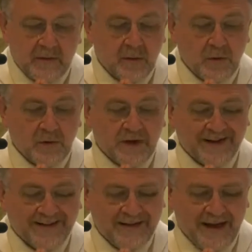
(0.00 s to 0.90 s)
Non
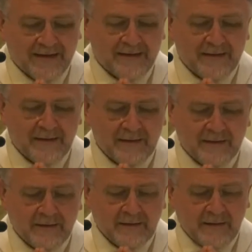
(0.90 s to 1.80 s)
crediate
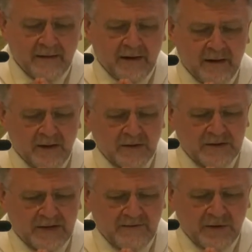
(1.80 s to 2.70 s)
che io
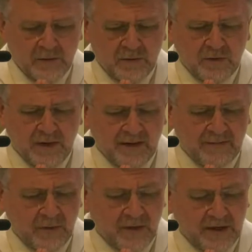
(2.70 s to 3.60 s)
sia venuto ad
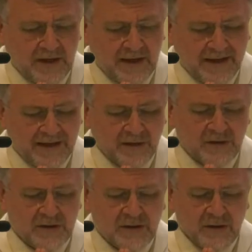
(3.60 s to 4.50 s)
abolire la
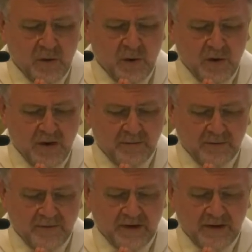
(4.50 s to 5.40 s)
legge o i
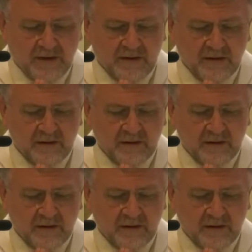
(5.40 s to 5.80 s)
profeti.